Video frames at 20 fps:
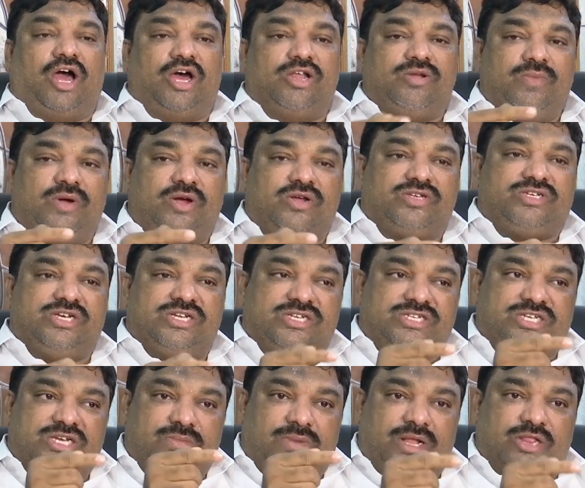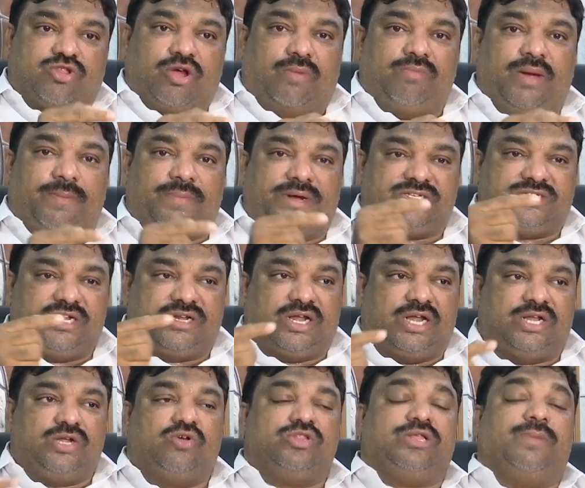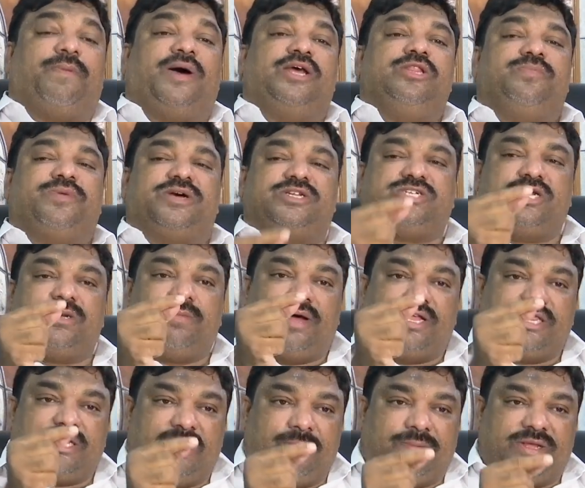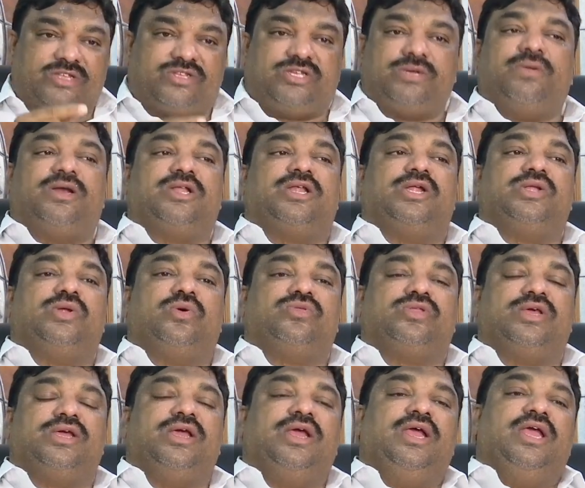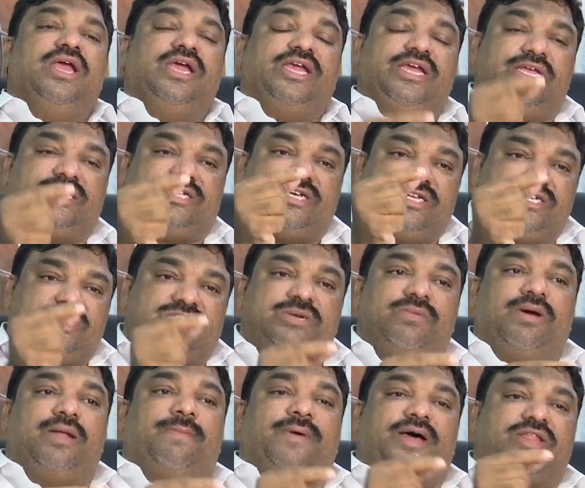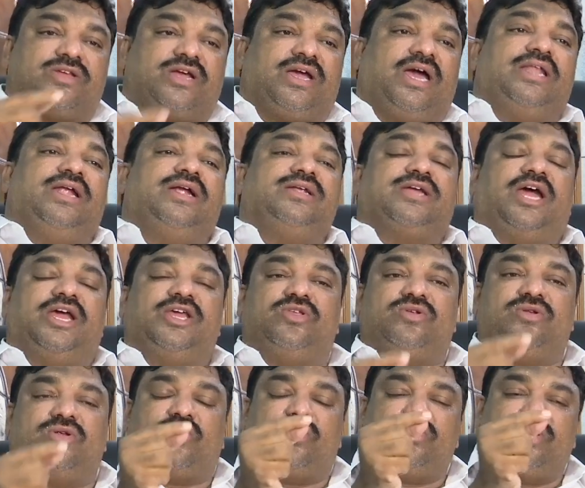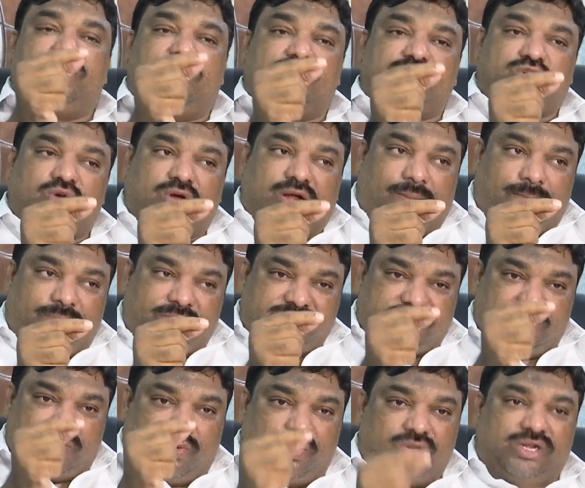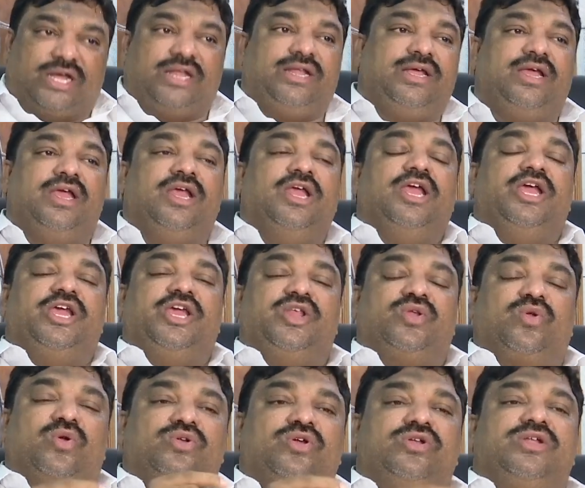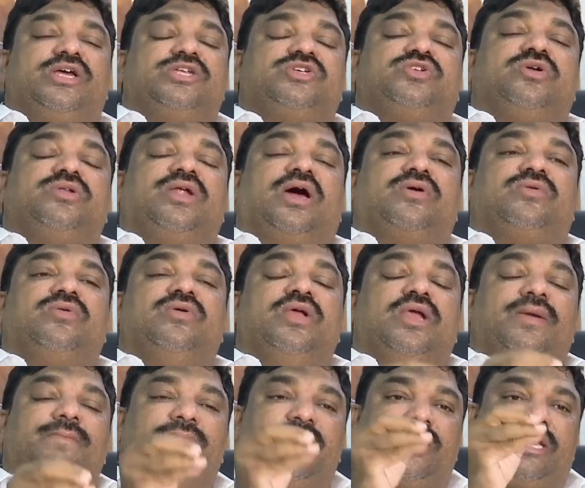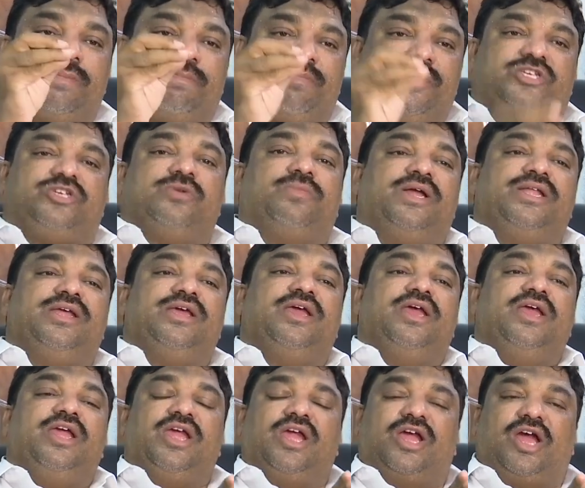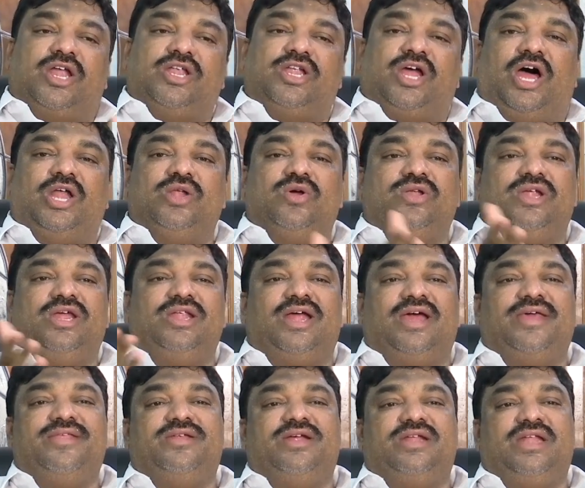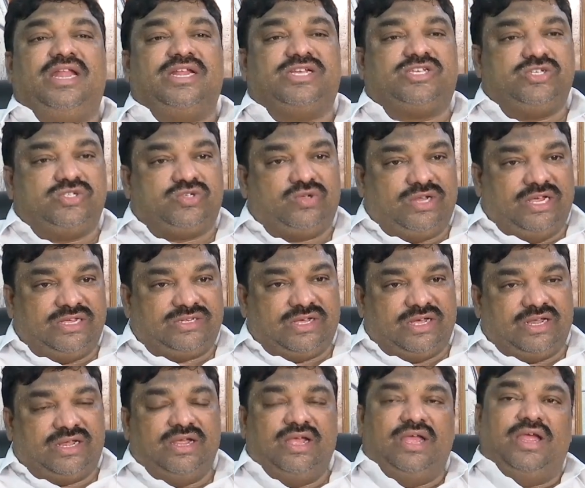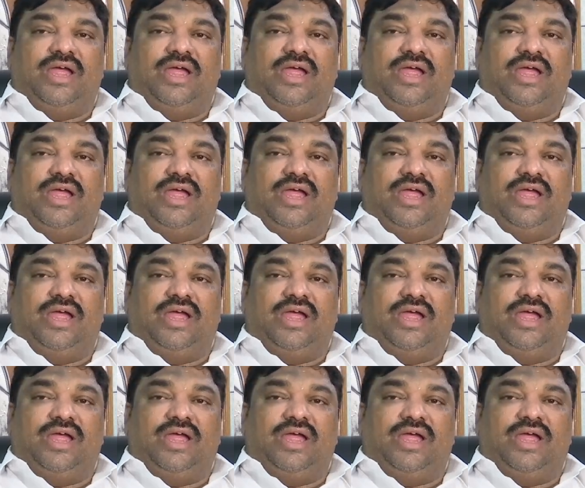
కార్మికులు చిన్న సినిమాలు తొంభై పర్సెంట్ రన్ అవుతాయి పది పర్సెంట్ మాత్రమే పెద్ద సినిమాలు రన్ అవుతాయి ఈ చిన్న సినిమాలు బతకాలి అంటే ఐదు రెండున్నర షో కంపల్సరీ ఉండాలి ఈ రెండున్నర షో నాకు మీకు ఇప్పించమని ఇంకా నాలుగు నెలలు ఐదు నెలలు ఎలక్షన్స్ ఉన్నాయి సార్